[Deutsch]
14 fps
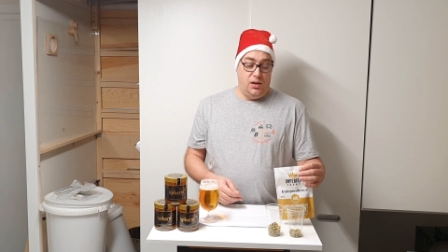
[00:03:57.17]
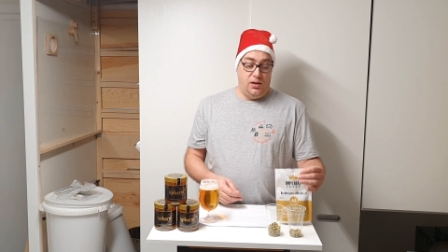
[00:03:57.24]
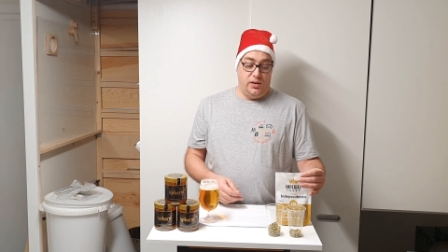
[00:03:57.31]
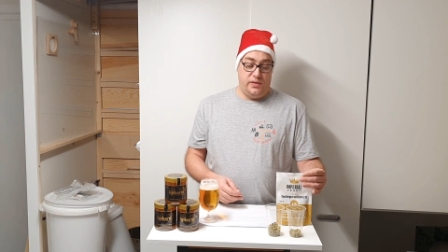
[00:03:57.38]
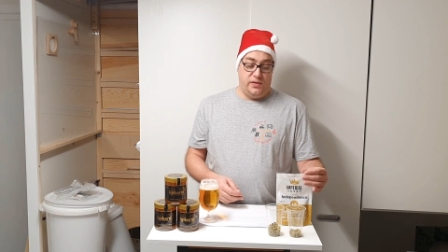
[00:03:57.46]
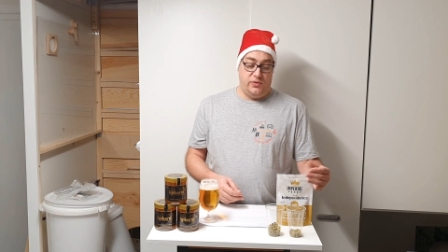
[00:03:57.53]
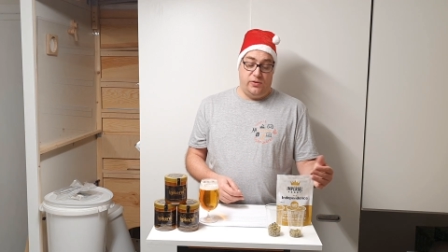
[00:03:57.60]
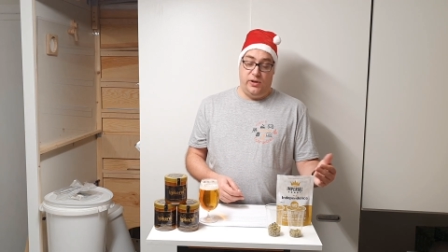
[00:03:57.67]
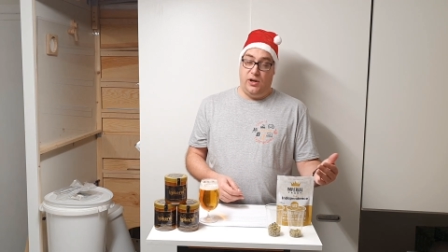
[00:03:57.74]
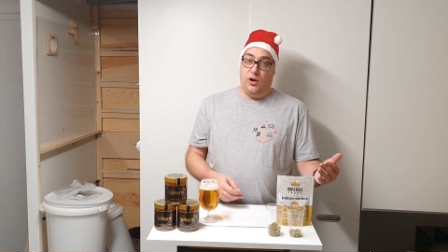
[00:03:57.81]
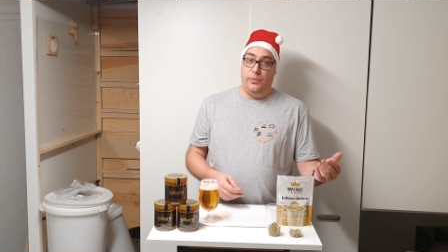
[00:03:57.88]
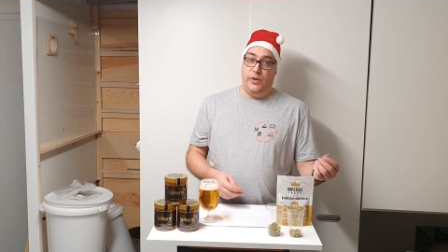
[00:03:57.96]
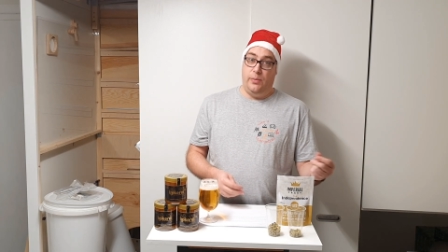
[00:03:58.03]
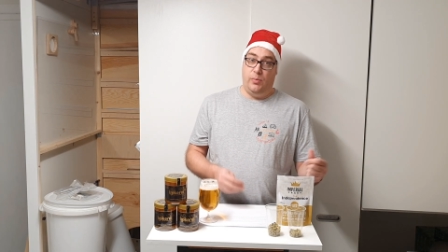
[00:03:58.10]
Das ist so die
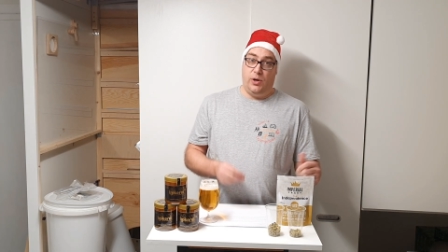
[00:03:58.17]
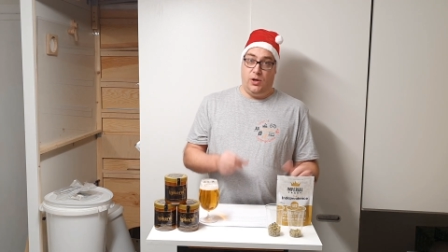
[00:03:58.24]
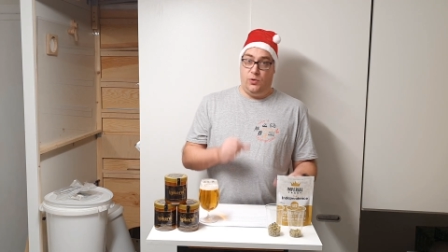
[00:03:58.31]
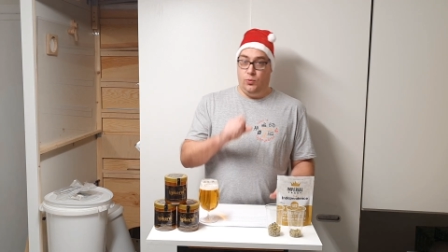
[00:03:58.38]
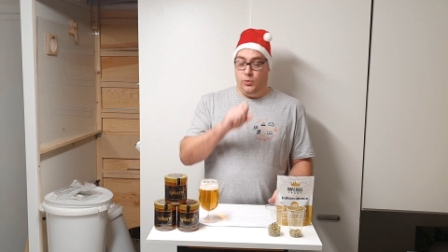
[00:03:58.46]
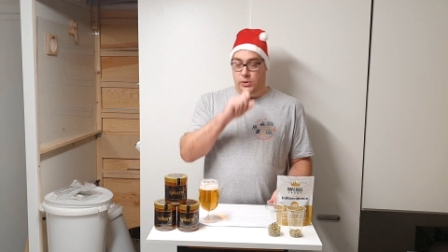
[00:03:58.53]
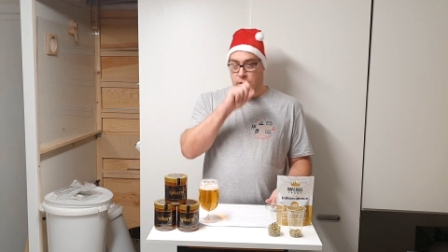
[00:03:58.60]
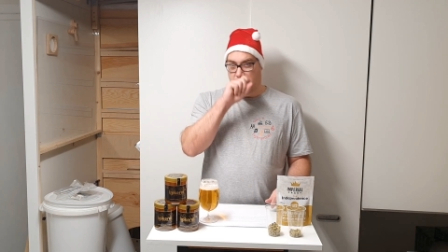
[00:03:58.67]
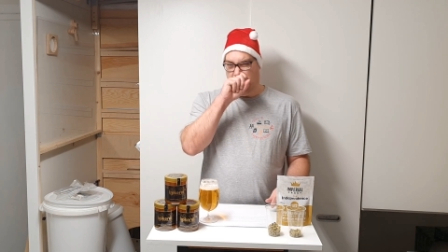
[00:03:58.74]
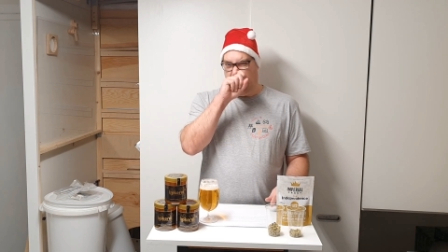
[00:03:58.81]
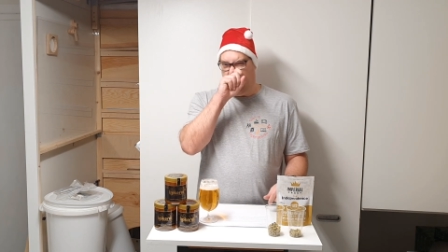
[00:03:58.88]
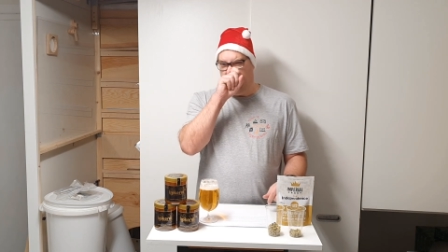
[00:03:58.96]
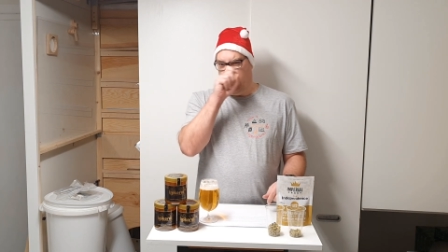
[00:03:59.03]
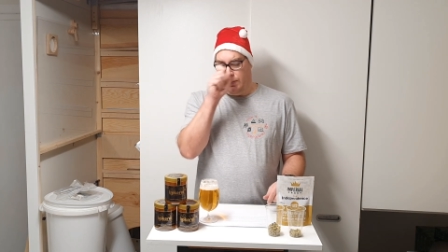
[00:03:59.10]
Raumtemperatur, die ich
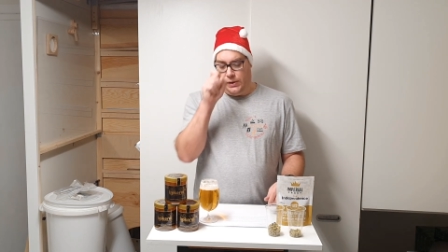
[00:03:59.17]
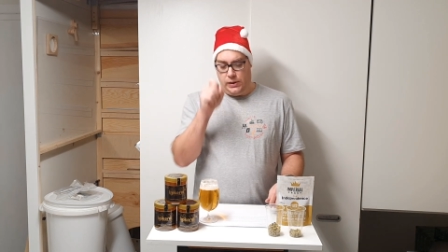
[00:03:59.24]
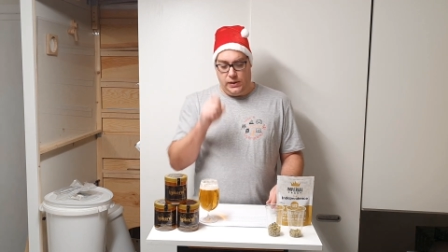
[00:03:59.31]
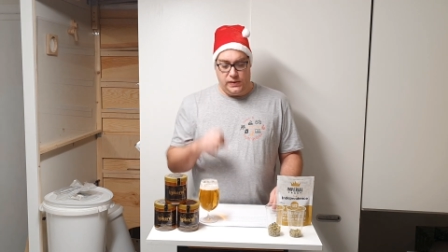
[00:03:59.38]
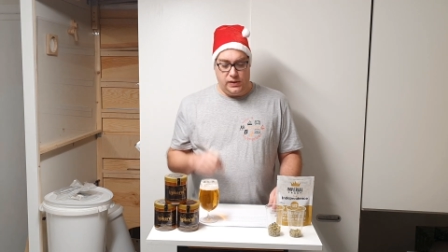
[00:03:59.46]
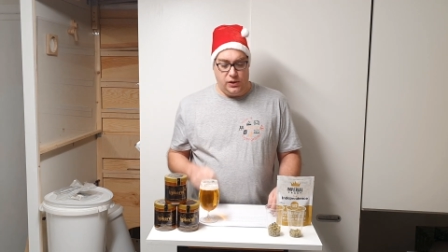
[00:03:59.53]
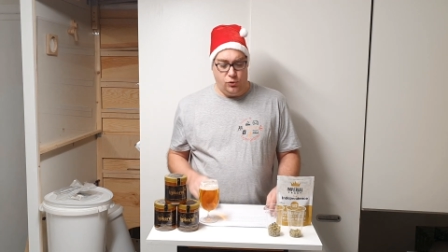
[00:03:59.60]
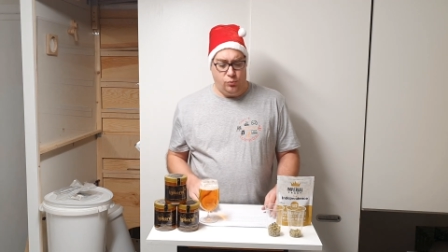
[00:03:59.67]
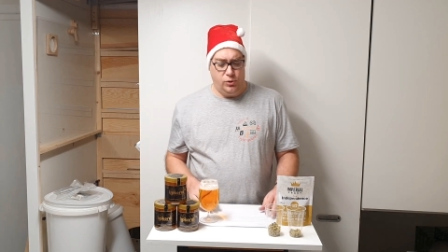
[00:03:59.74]
habe, weil ich jetzt nicht